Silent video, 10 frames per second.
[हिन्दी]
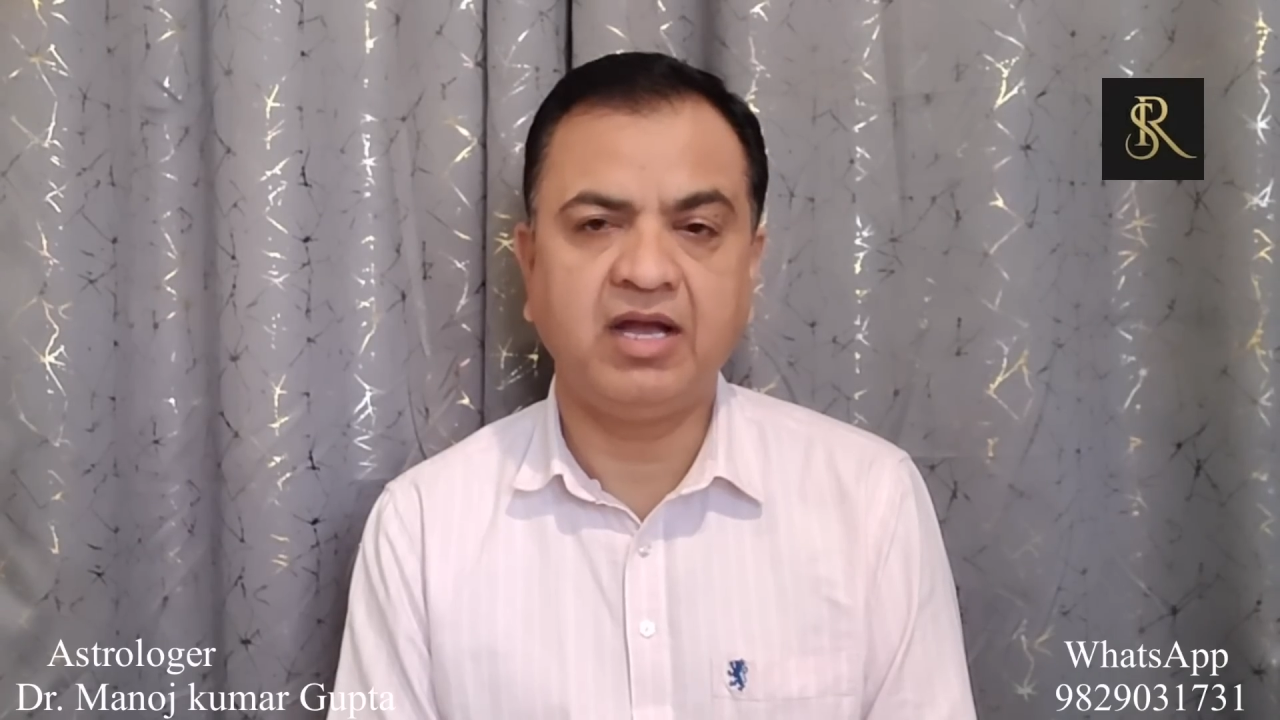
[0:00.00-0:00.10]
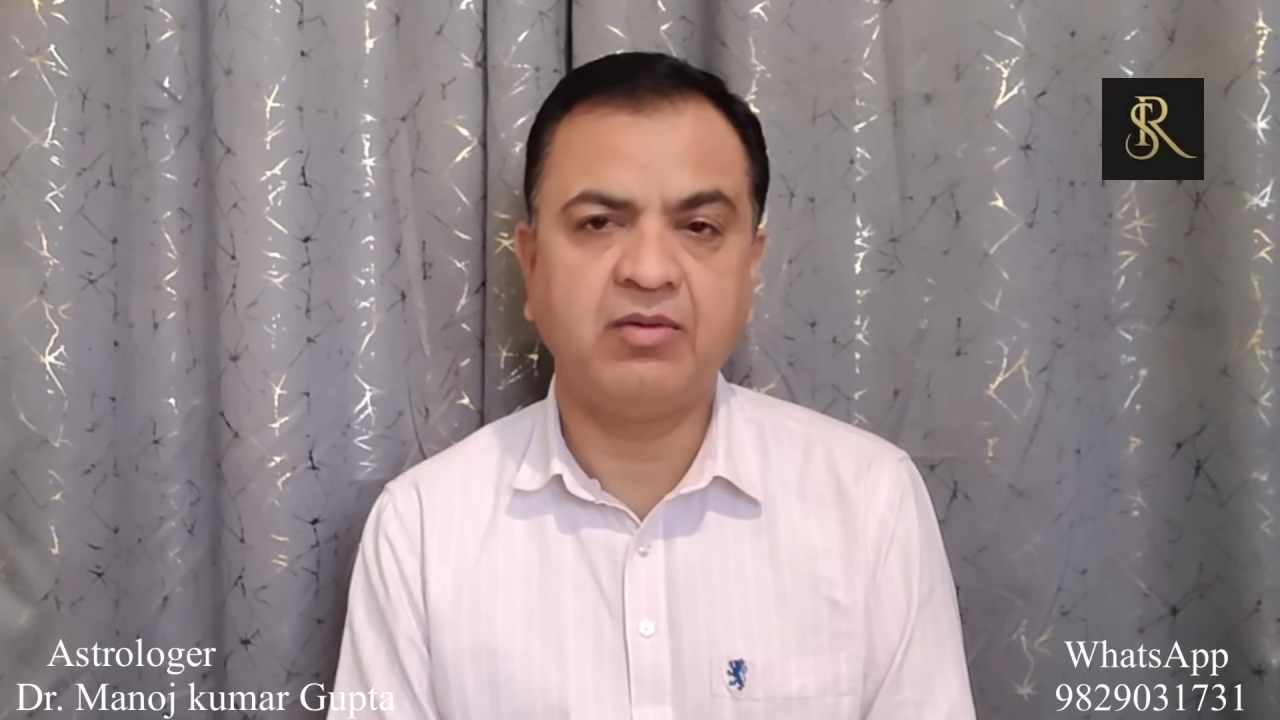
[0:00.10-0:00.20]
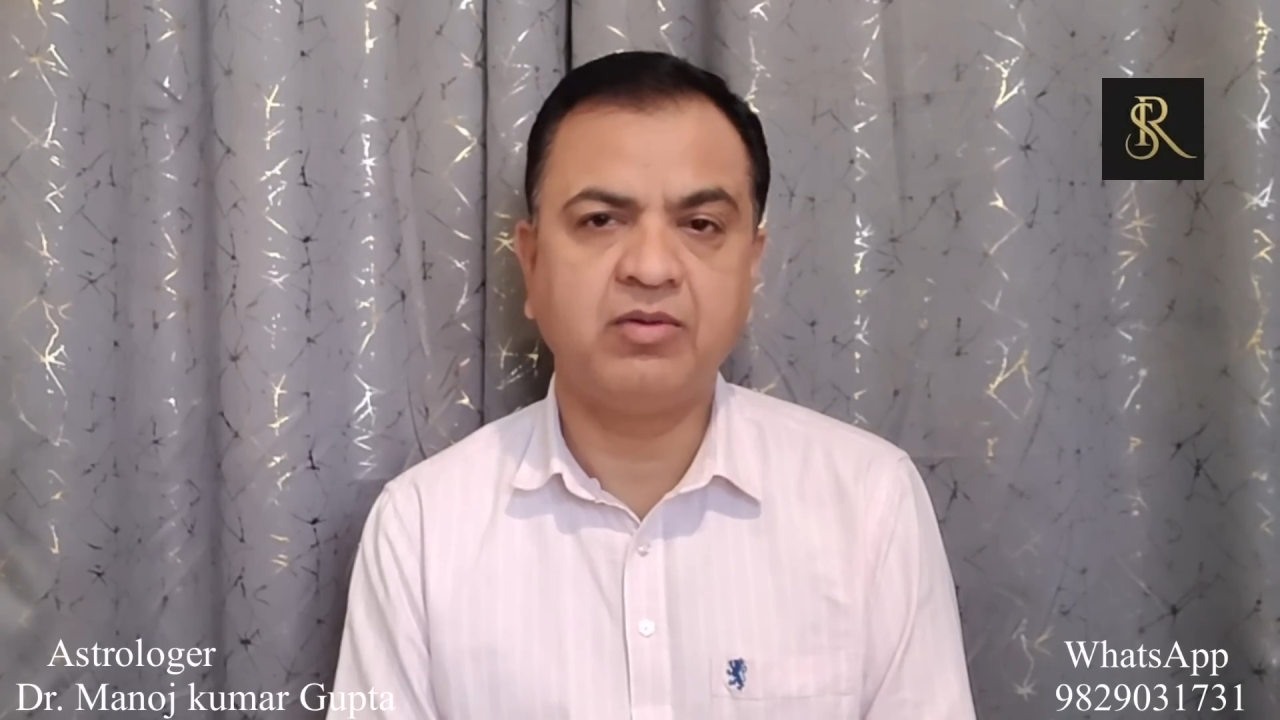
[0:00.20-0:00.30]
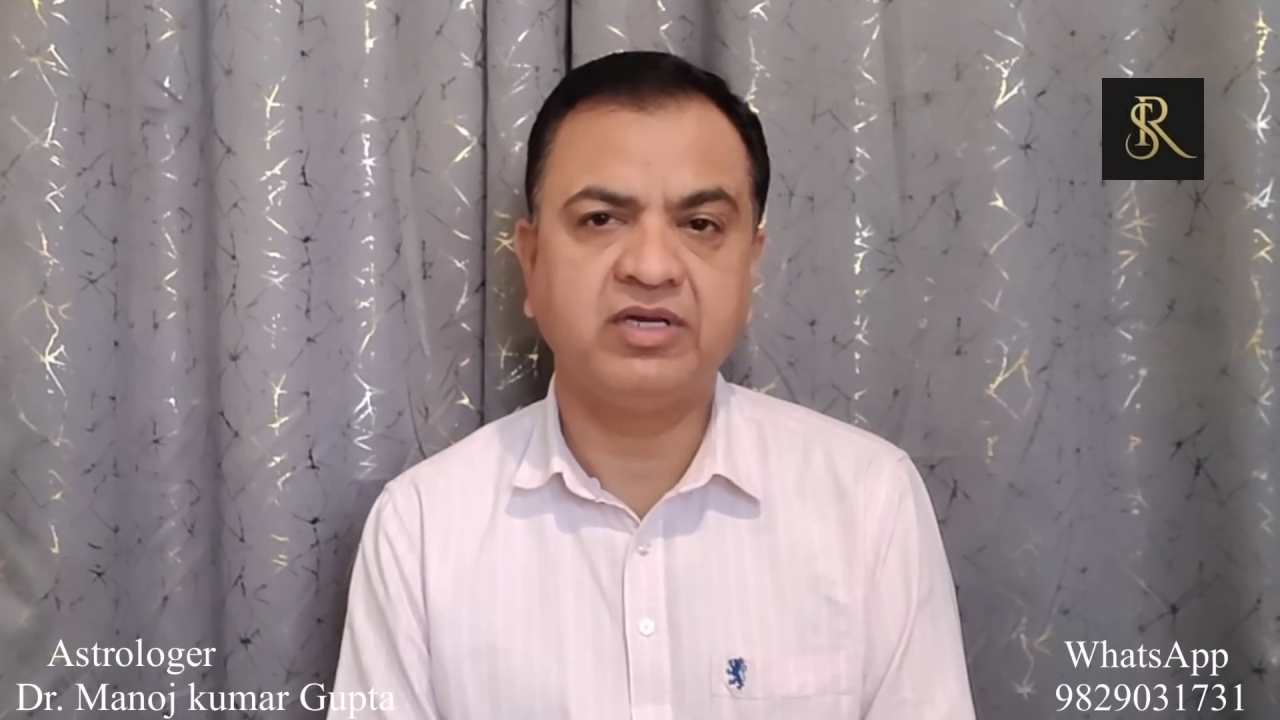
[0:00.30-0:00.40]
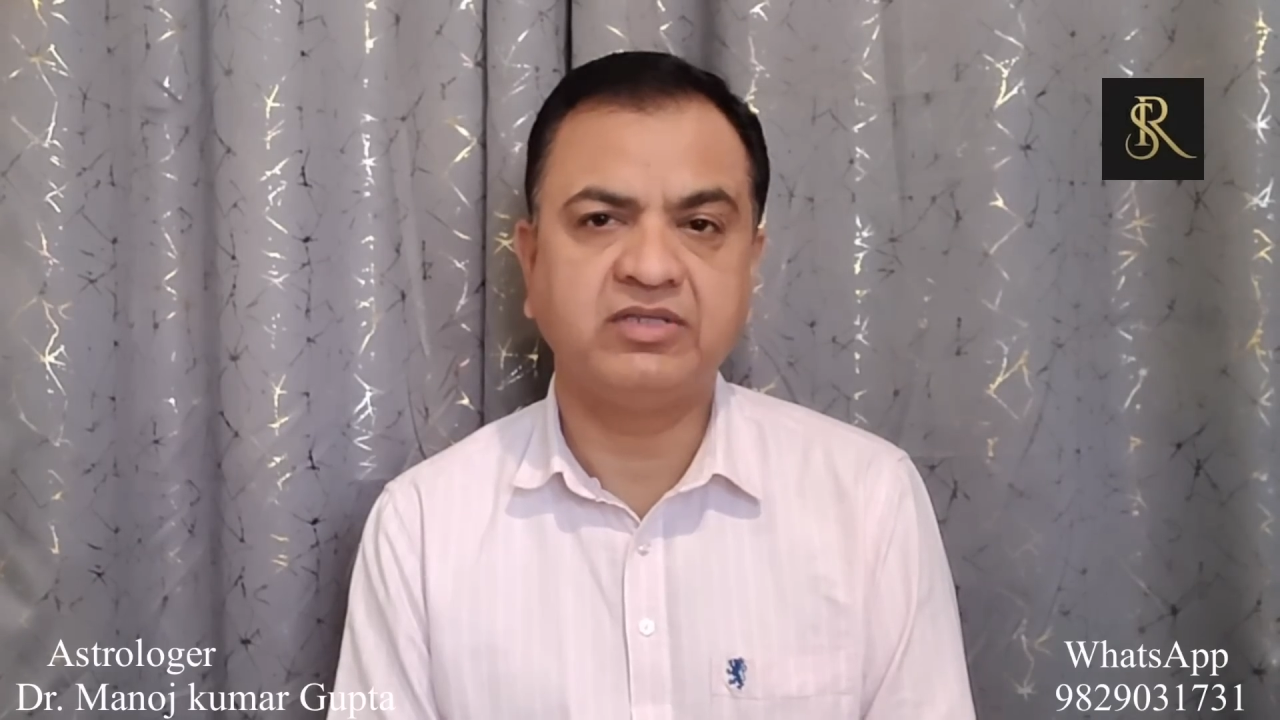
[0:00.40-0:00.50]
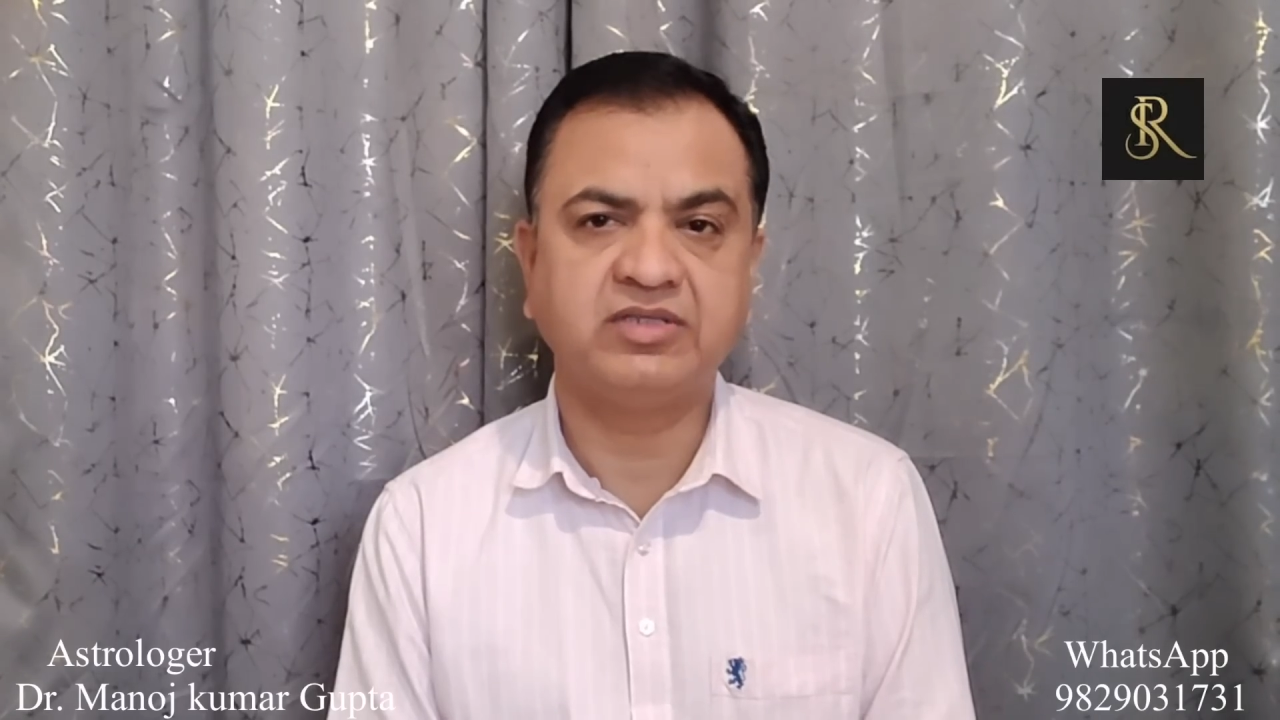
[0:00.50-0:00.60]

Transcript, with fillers: आंखों के